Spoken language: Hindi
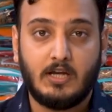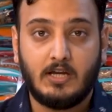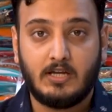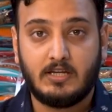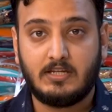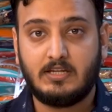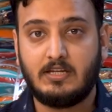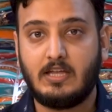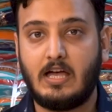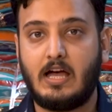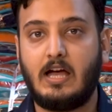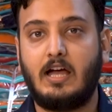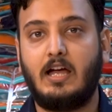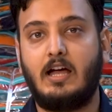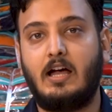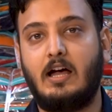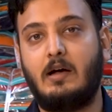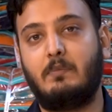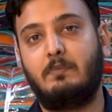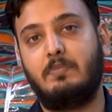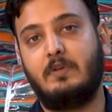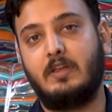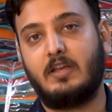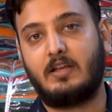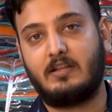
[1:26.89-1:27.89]
या
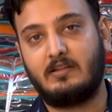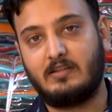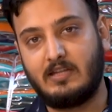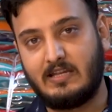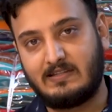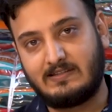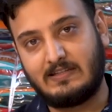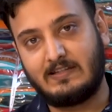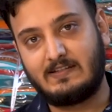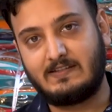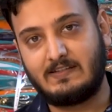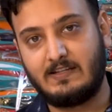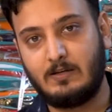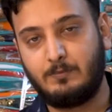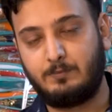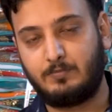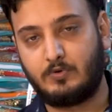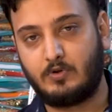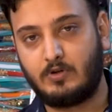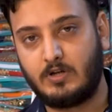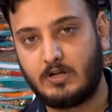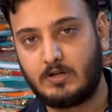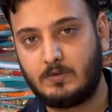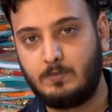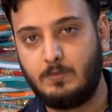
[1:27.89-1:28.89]
आप एक नेसेसरी
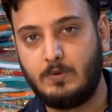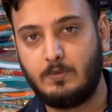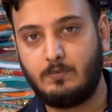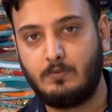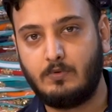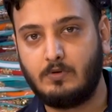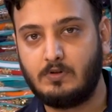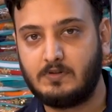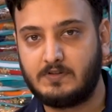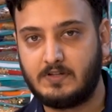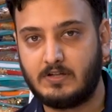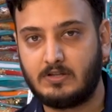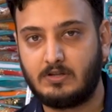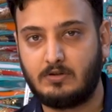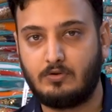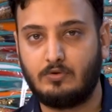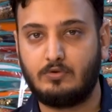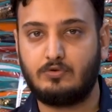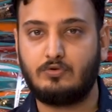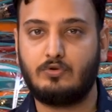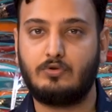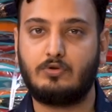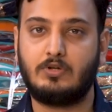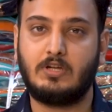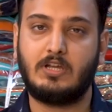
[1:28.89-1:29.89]
प्रोडक्ट भी बोल सकते हो
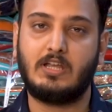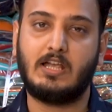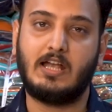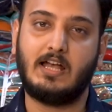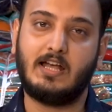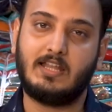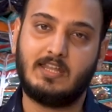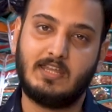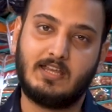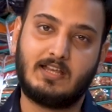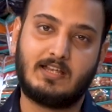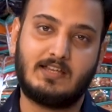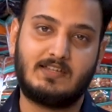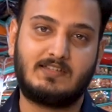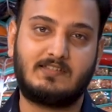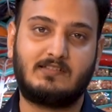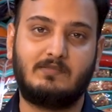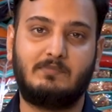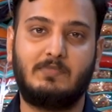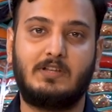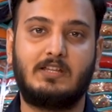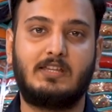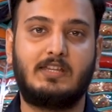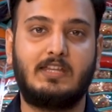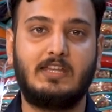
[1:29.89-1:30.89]
जो कि हर एक
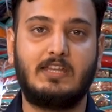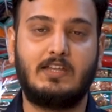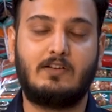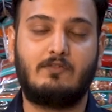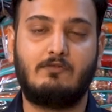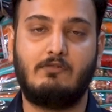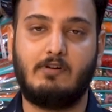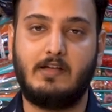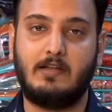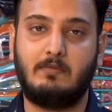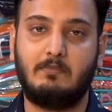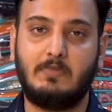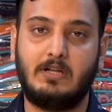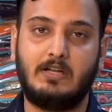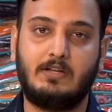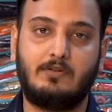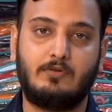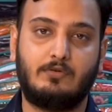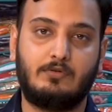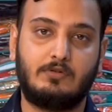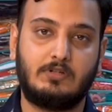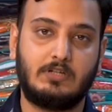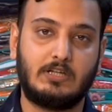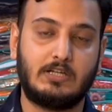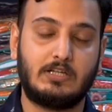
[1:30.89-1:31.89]
कस्टमर की रिक्वायरमेंट
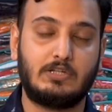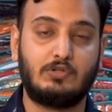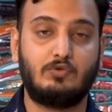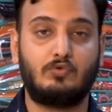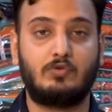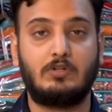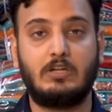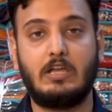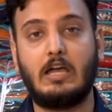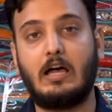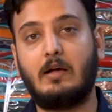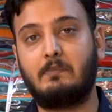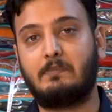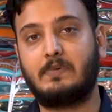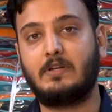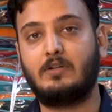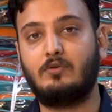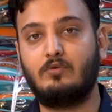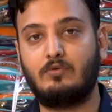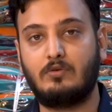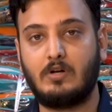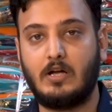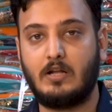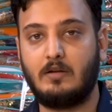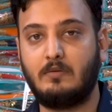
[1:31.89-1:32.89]
होती है जो कि आपकी
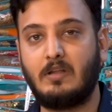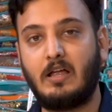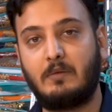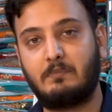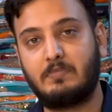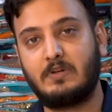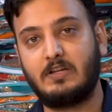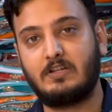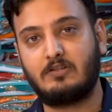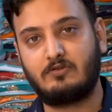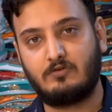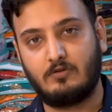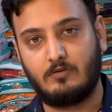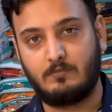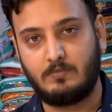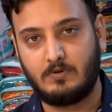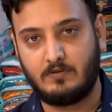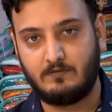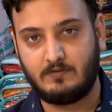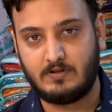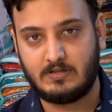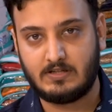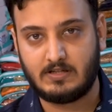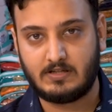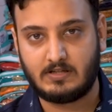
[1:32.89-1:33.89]
दुकान आपके स्टोर पर
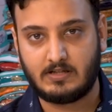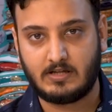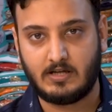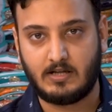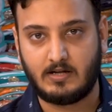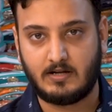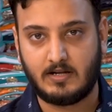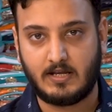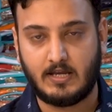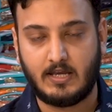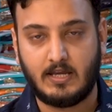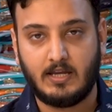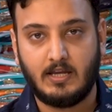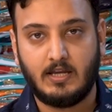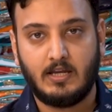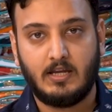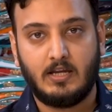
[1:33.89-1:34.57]
विजिट कर रहा है